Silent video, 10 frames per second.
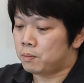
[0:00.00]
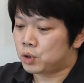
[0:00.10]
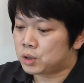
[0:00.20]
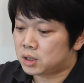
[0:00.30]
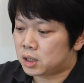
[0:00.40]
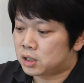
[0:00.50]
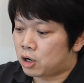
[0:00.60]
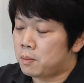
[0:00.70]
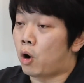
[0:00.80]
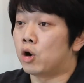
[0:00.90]
프로젝트가
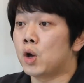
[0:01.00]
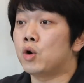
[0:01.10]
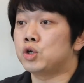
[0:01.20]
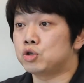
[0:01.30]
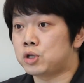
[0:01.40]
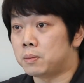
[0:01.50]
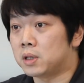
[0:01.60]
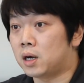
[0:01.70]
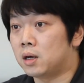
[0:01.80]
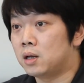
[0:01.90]
들어가면 어려워져도
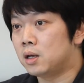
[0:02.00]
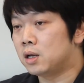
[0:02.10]
됩니다.